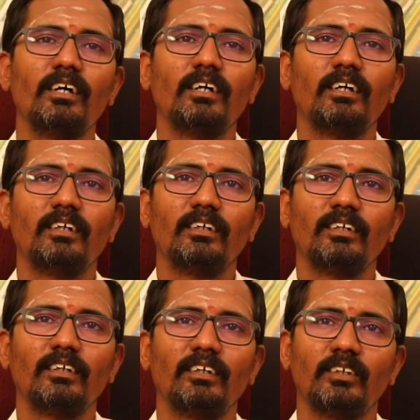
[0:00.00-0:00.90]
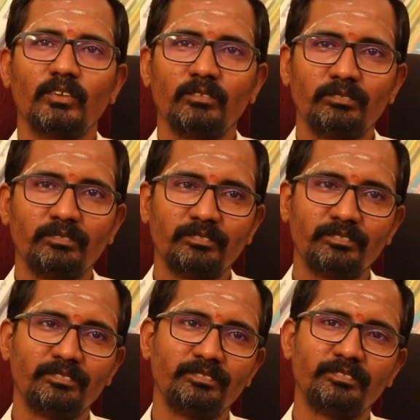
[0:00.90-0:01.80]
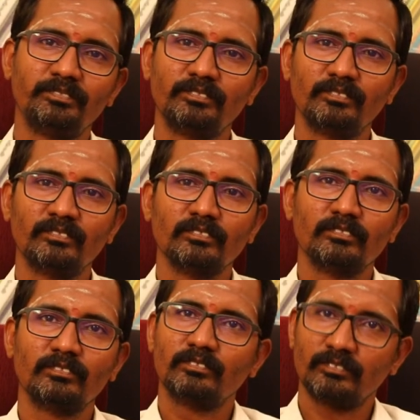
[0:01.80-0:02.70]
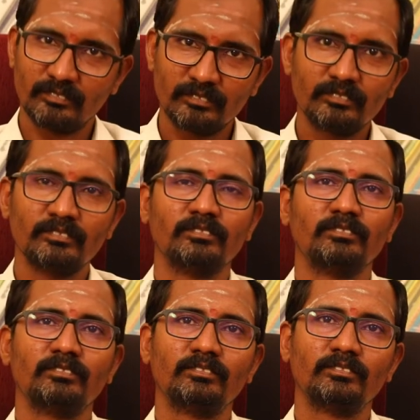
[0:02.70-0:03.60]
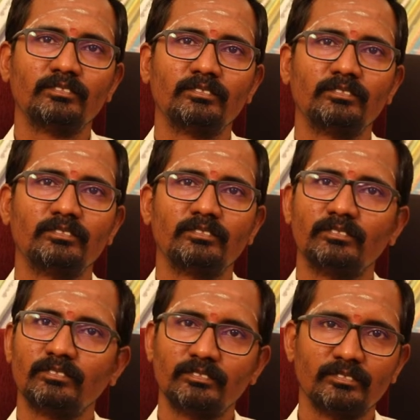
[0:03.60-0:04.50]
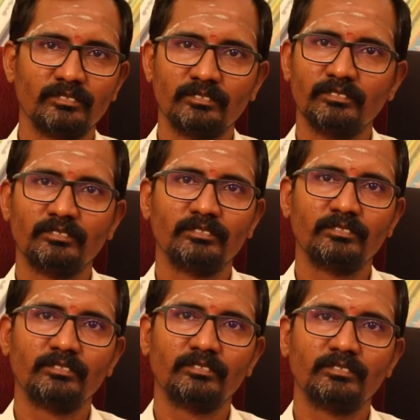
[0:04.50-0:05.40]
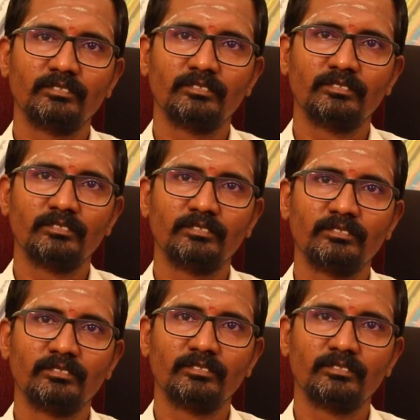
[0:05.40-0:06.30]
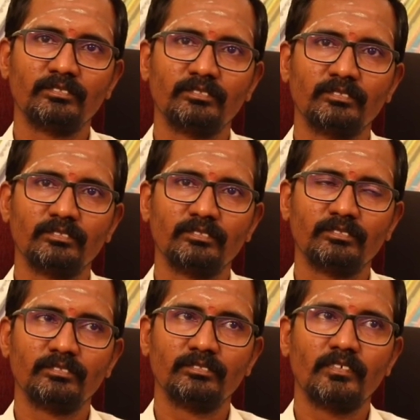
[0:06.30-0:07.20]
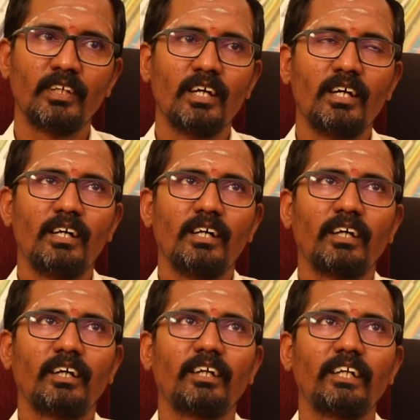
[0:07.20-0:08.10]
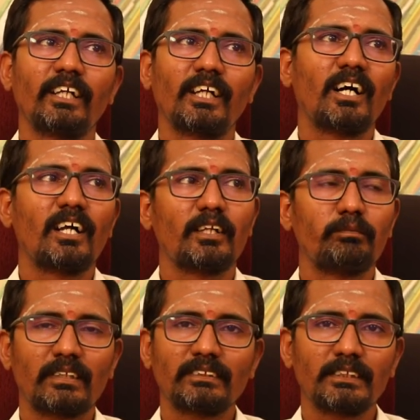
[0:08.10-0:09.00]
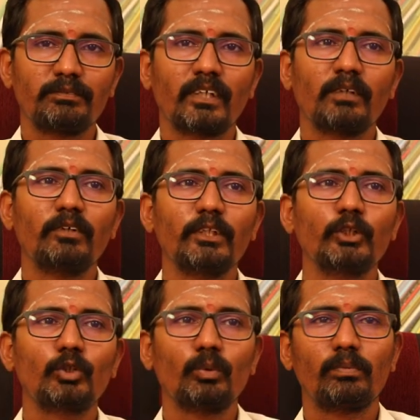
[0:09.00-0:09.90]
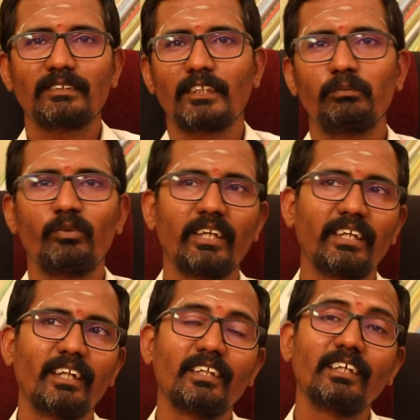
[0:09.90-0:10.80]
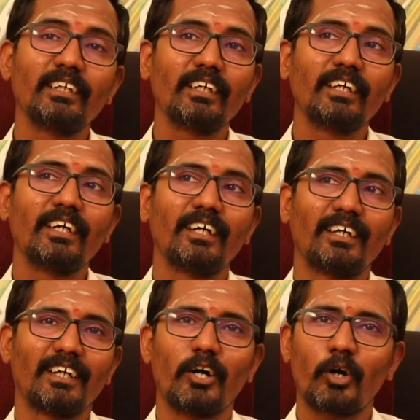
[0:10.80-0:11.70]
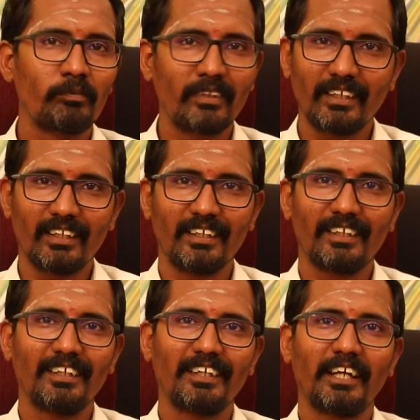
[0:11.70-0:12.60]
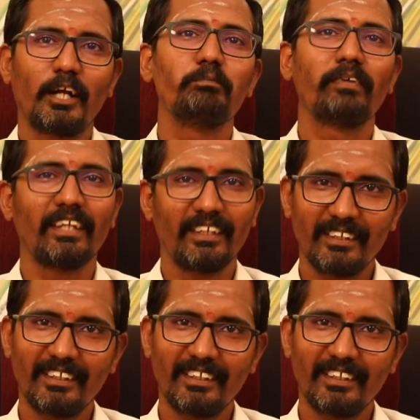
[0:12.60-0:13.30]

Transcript: இப்போ கிரெடிட் கார்டுலலாம் வந்து இப்போ பர்ச்சேஸ் பண்ணுறாங்க இல்லையா அதில் டூ பர்சன்ட் பிடிக்கிறாங்க இல்லையா இப்போ அதெல்லாம் எப்படி நம்ம இதை கால்குலேட் பண்ணுறது கிரெடிட் கார்டு பர்ச்சேஸ் பண்ணும்போது டூ பர்சன்ட் பிடிக்கிறது கவர்மெண்ட் இல்லை கம்பெனி